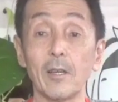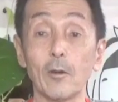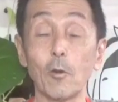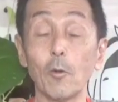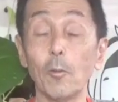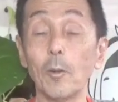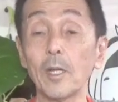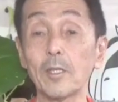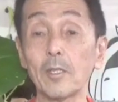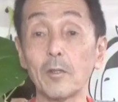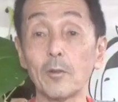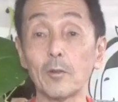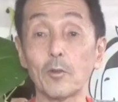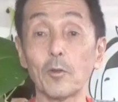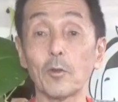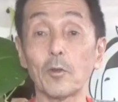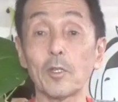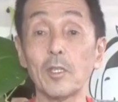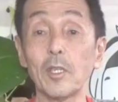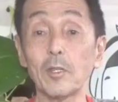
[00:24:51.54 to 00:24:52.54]
困ってる
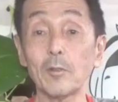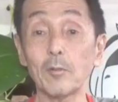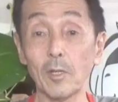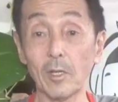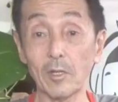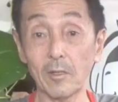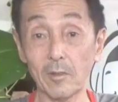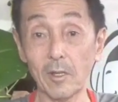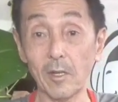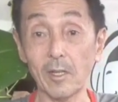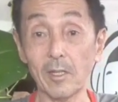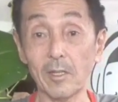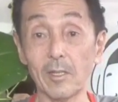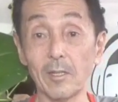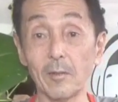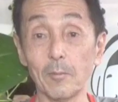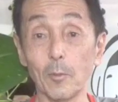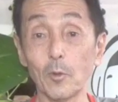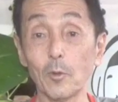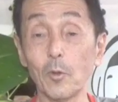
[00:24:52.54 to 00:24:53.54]
人来てください、
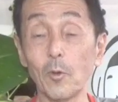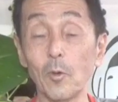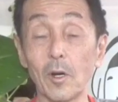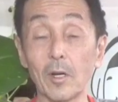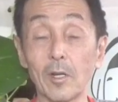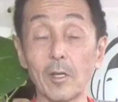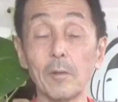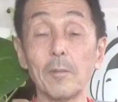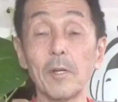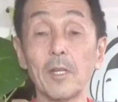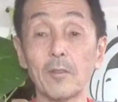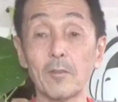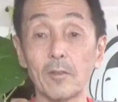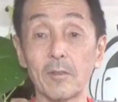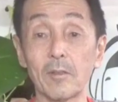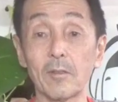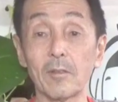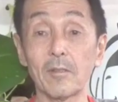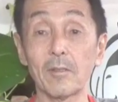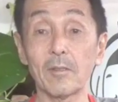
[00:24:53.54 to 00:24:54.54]
物をあげま
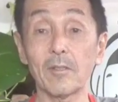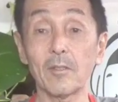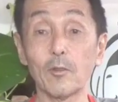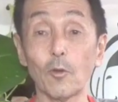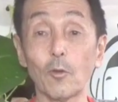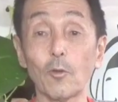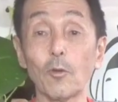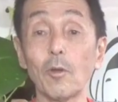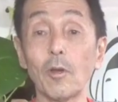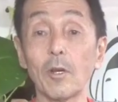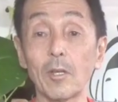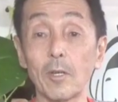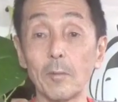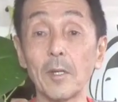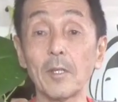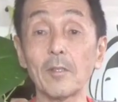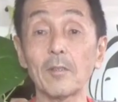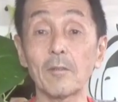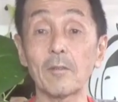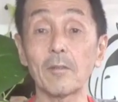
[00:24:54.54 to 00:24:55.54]
す、食料あげ
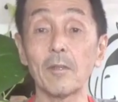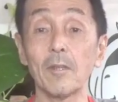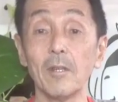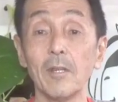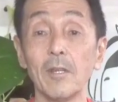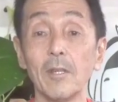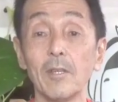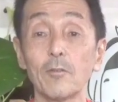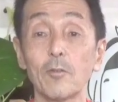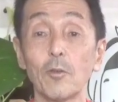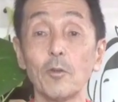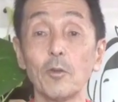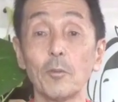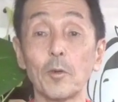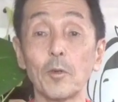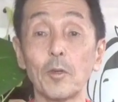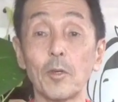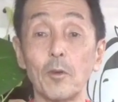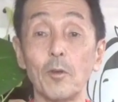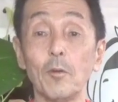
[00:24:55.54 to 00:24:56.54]
ます、そういうの
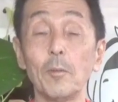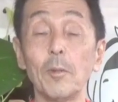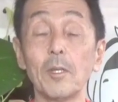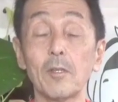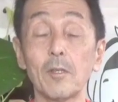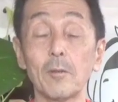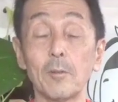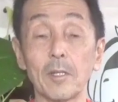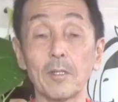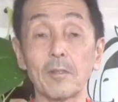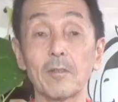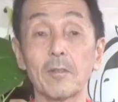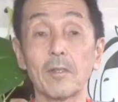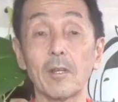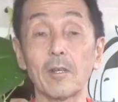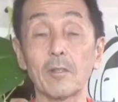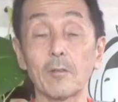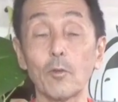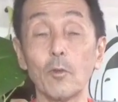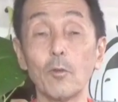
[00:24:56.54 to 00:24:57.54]
も広まってます。だ
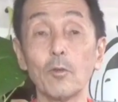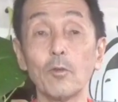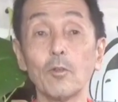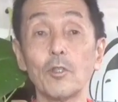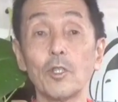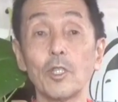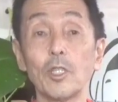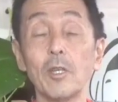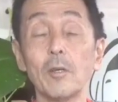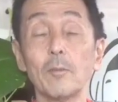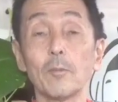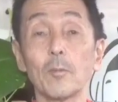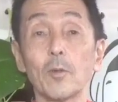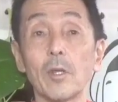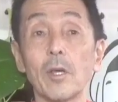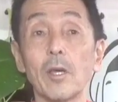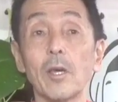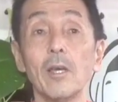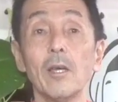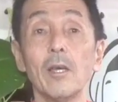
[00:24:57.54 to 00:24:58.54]
からそういう支援も
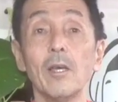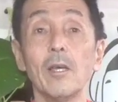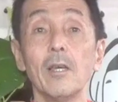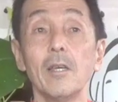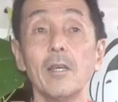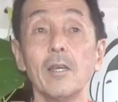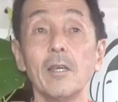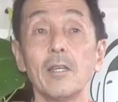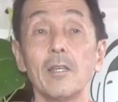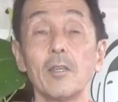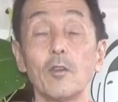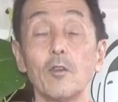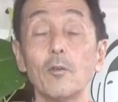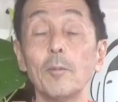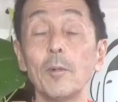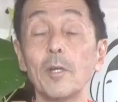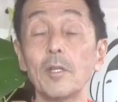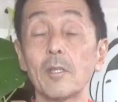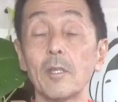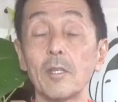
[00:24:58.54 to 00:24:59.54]
ね、広
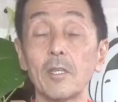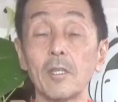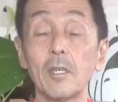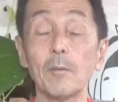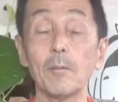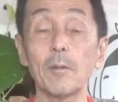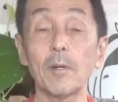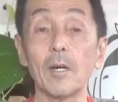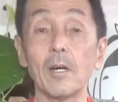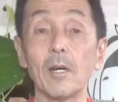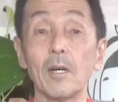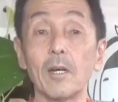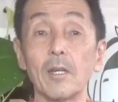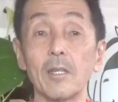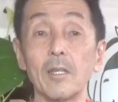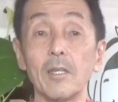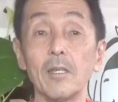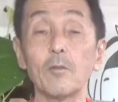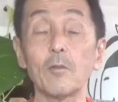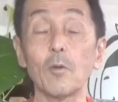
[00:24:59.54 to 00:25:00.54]
まっていけば
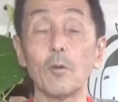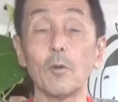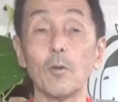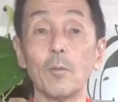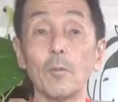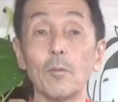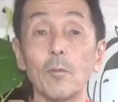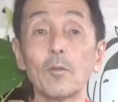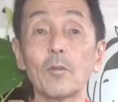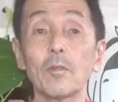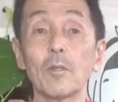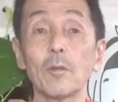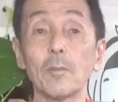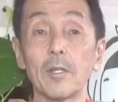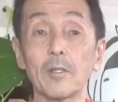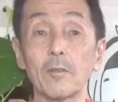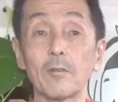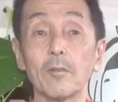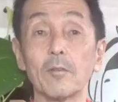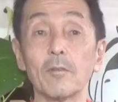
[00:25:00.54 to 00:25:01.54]
いいと思って
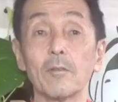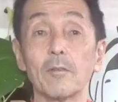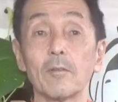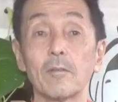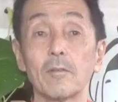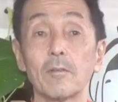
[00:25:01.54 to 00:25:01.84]
ます。